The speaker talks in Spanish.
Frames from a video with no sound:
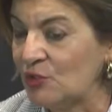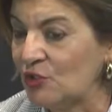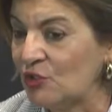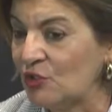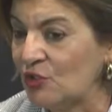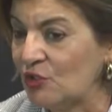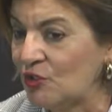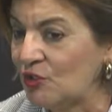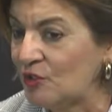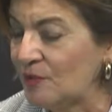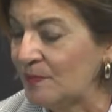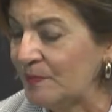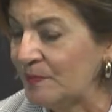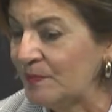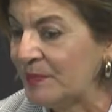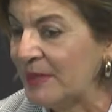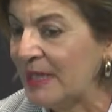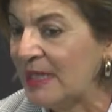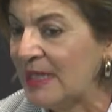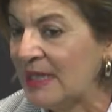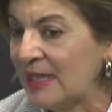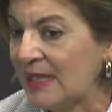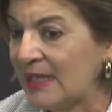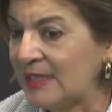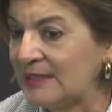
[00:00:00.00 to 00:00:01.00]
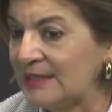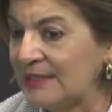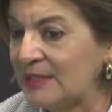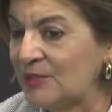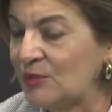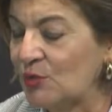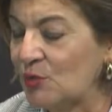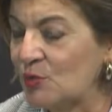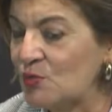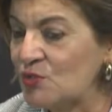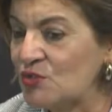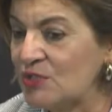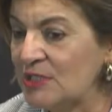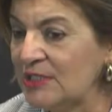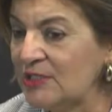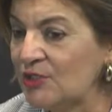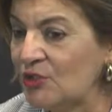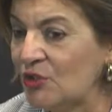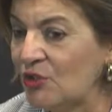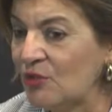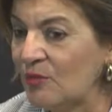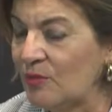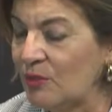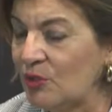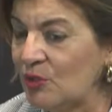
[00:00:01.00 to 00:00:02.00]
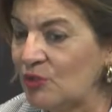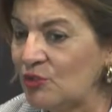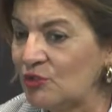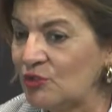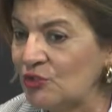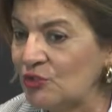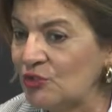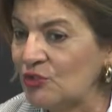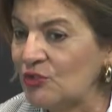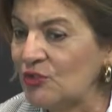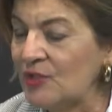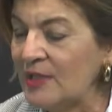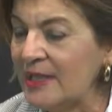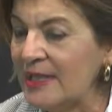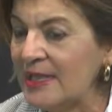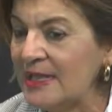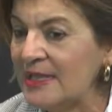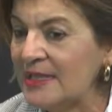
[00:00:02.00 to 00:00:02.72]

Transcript: Yo creo que tanto en un sitio como en otro,